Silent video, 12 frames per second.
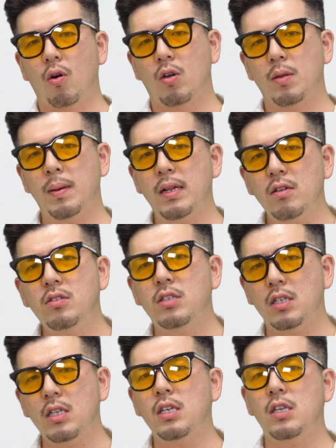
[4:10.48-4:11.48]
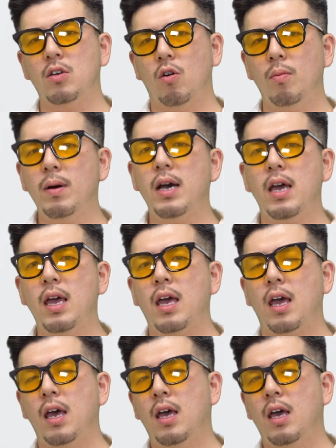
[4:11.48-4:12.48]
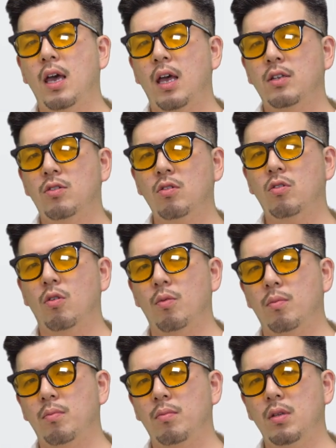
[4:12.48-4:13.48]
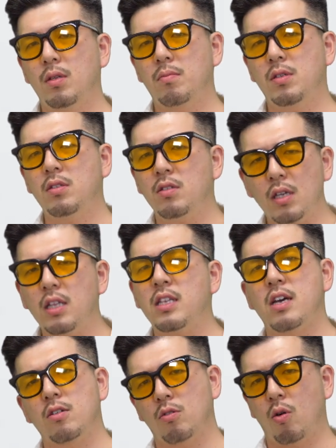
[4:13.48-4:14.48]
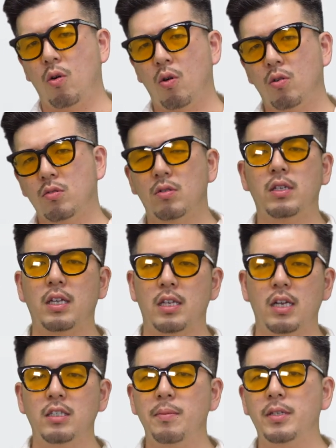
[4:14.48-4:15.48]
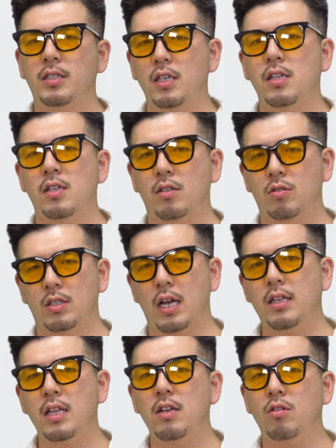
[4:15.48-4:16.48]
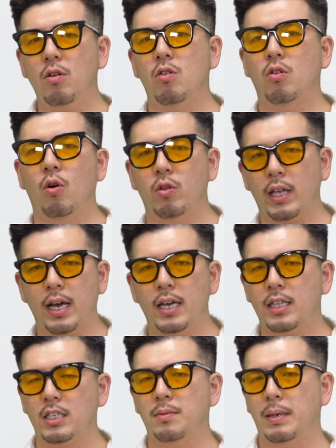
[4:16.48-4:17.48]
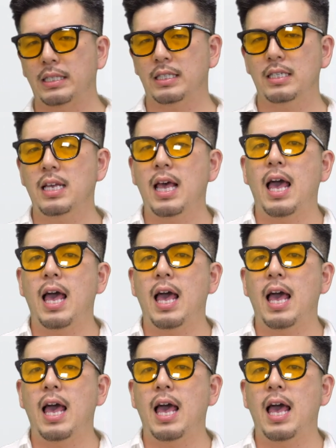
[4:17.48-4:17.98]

今のうちに、お前、ちょっと見、見続けてやるという方いらっしゃいましたら、ぜひ、ね、チャンネル登録をお願いいたします。